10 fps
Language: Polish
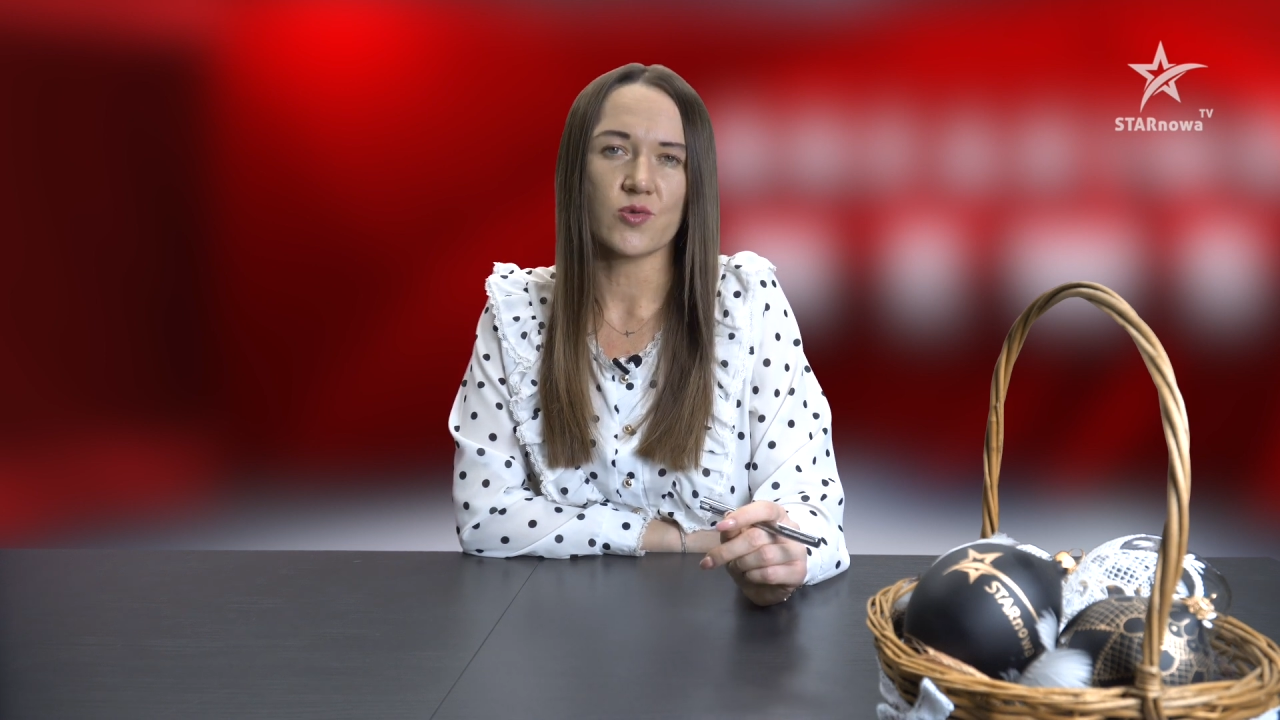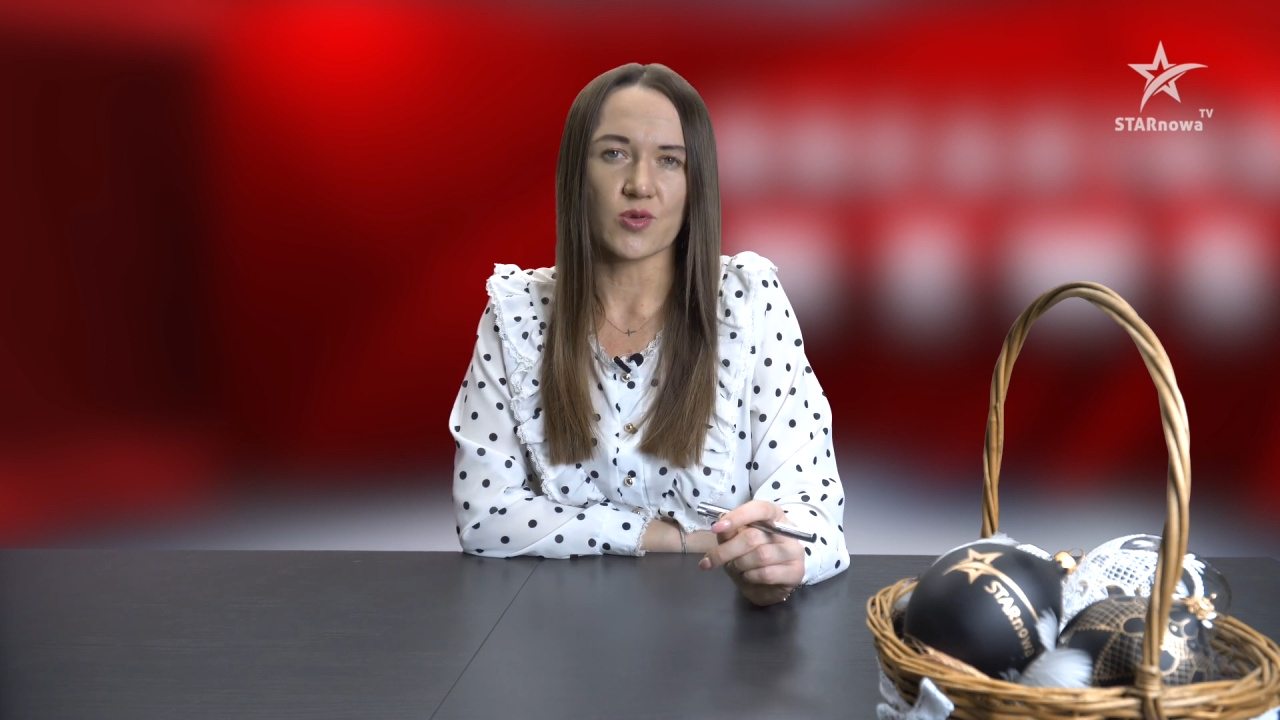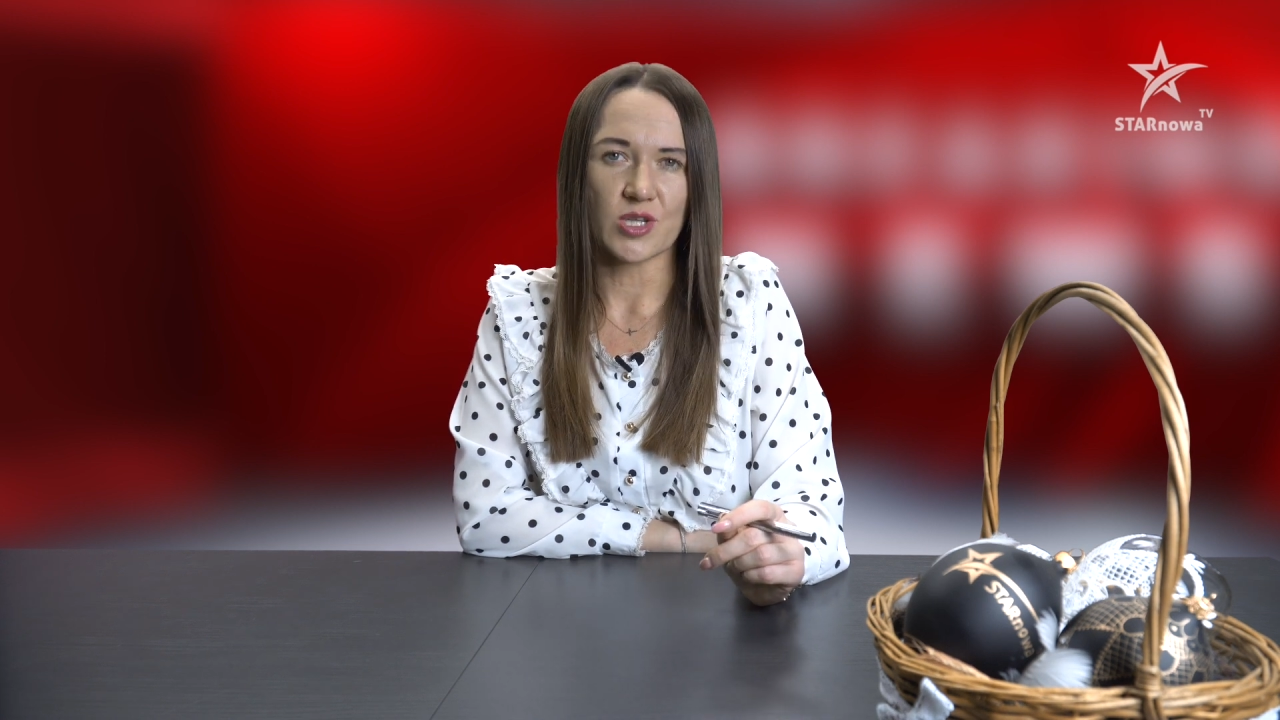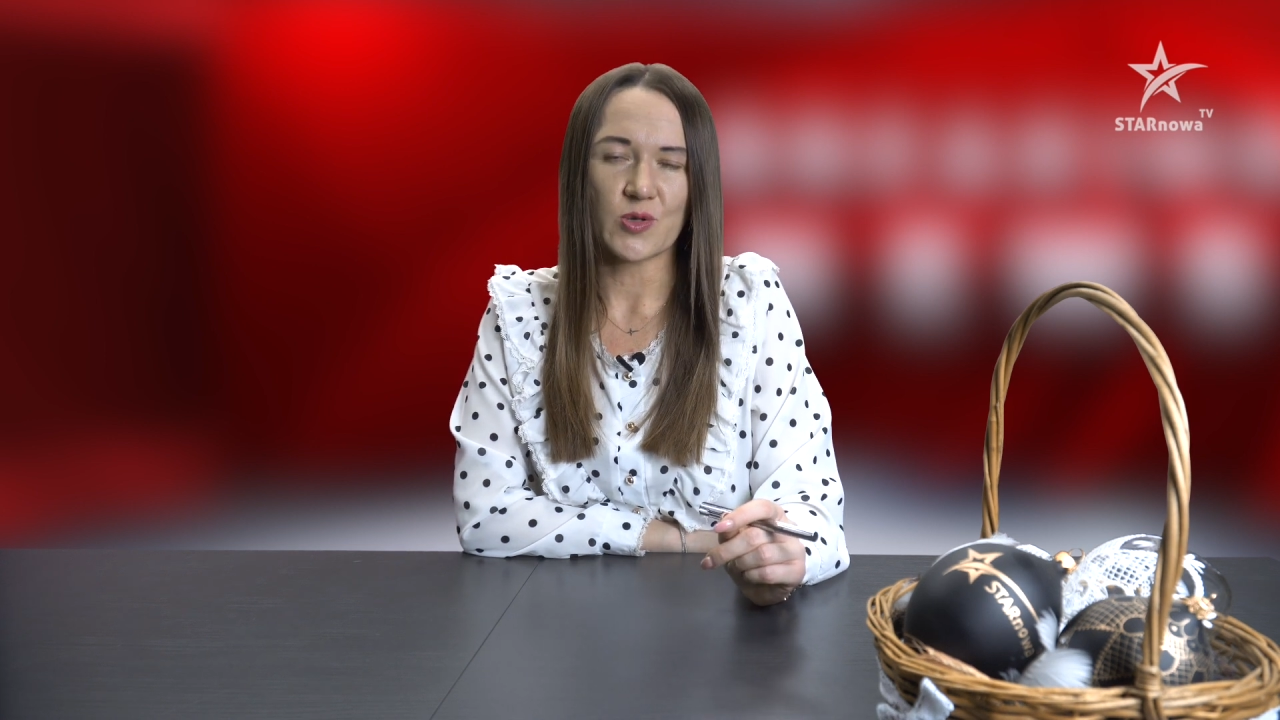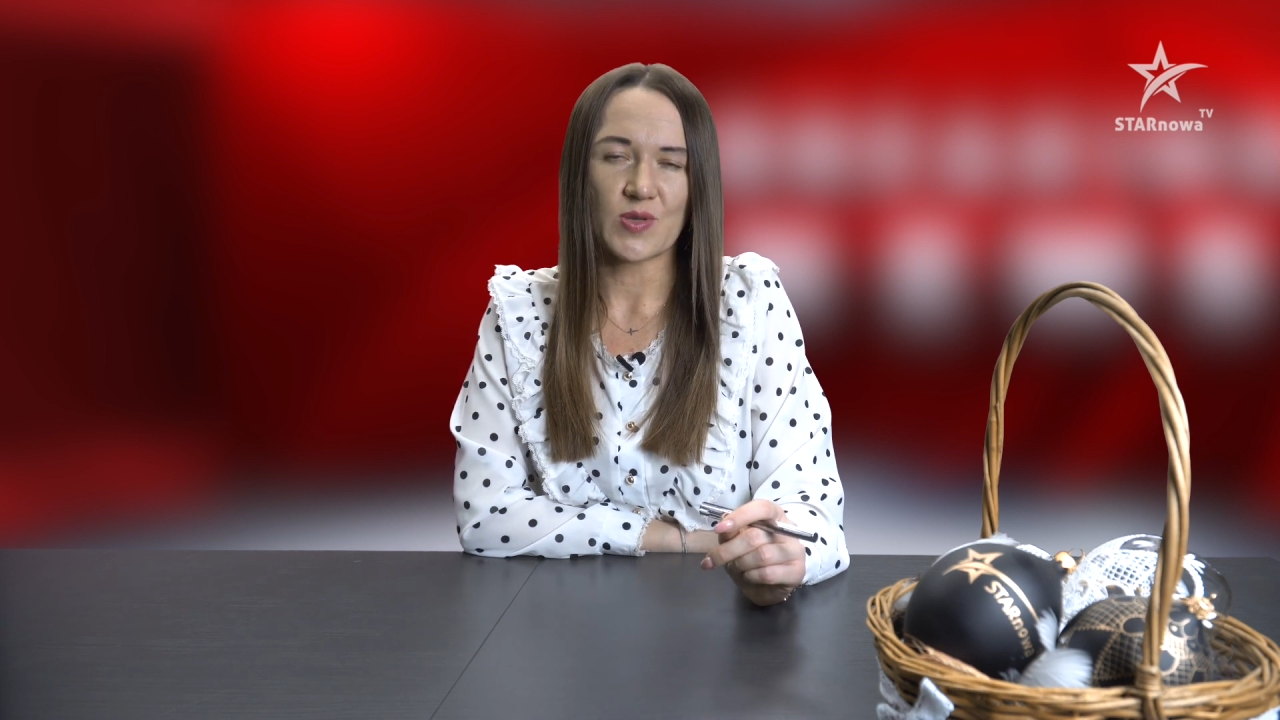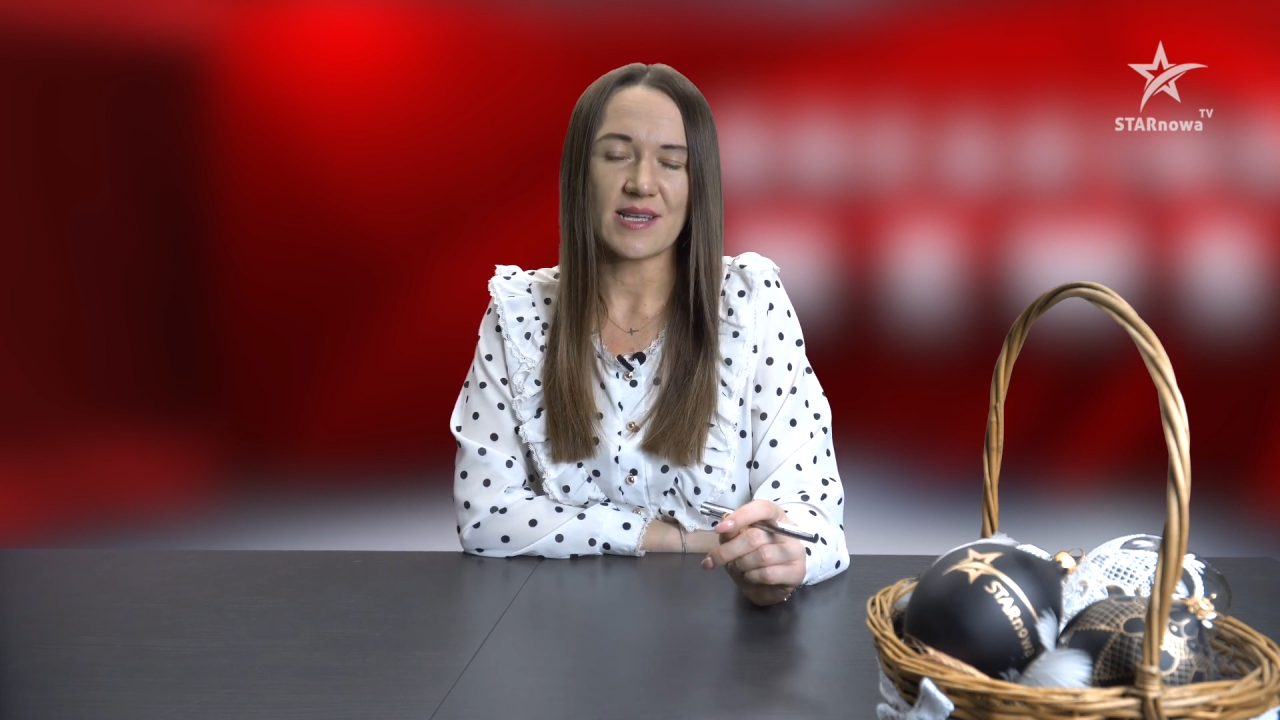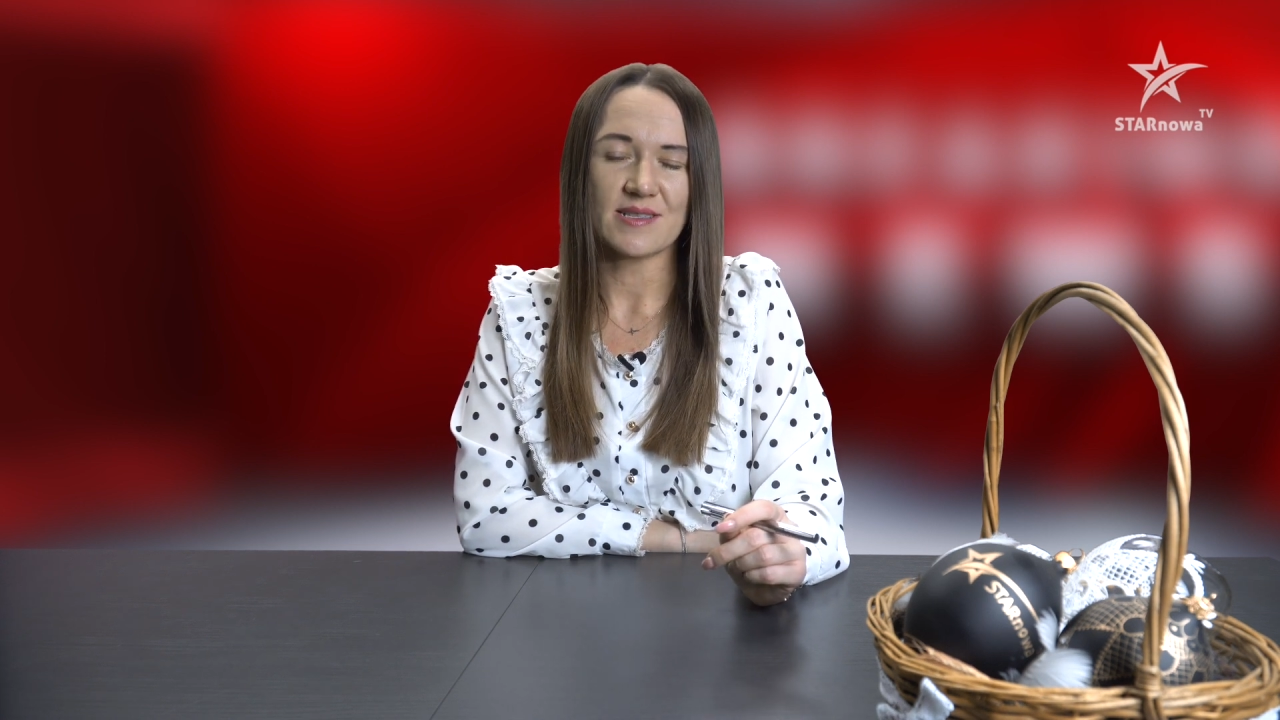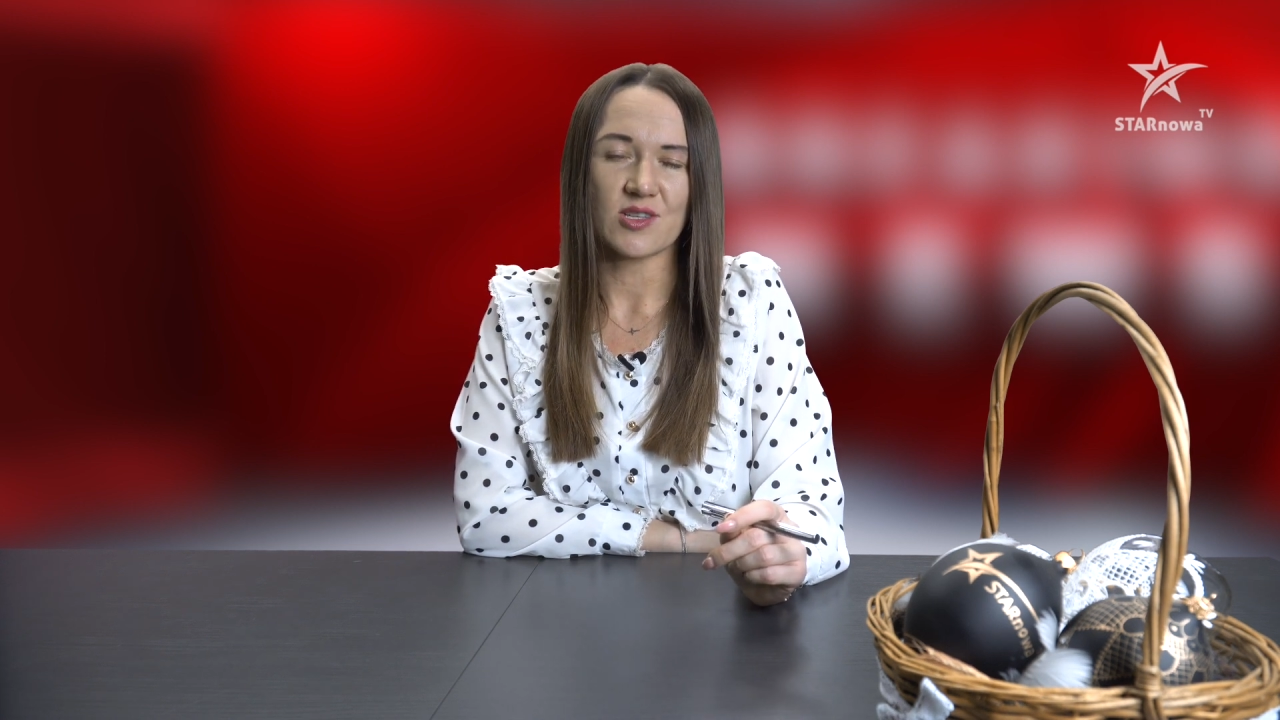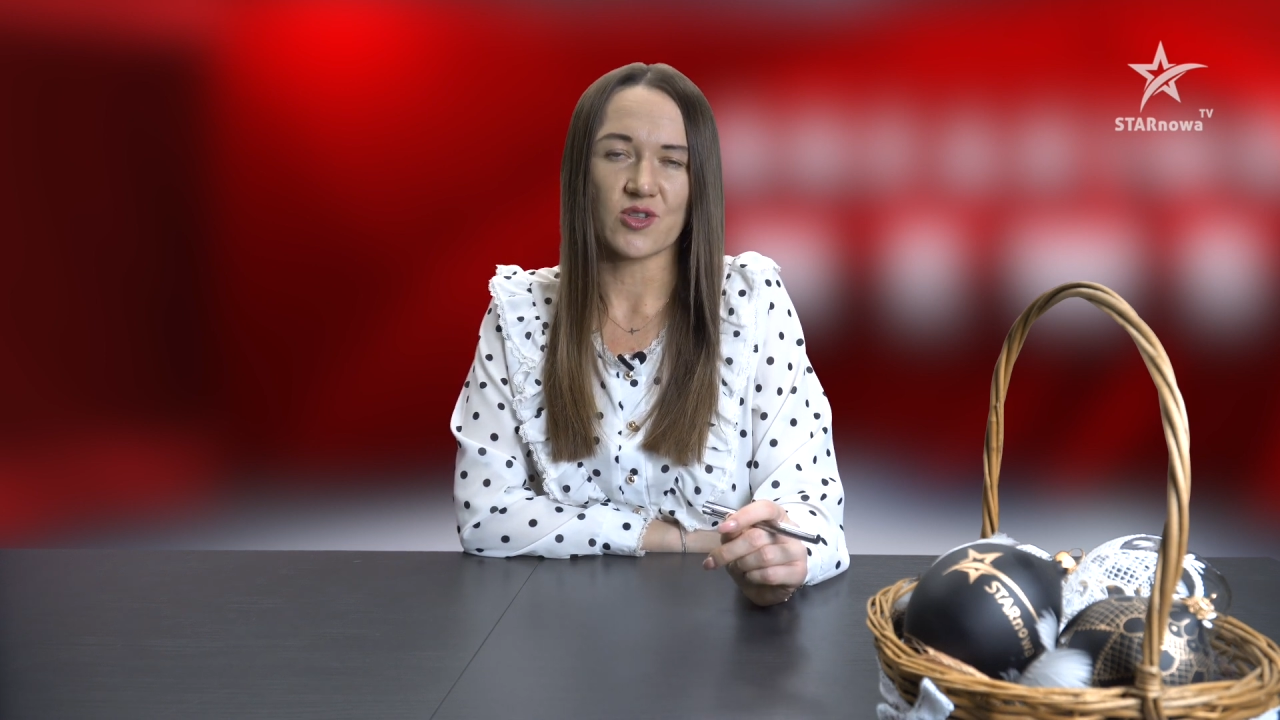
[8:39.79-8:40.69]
turnieju tańca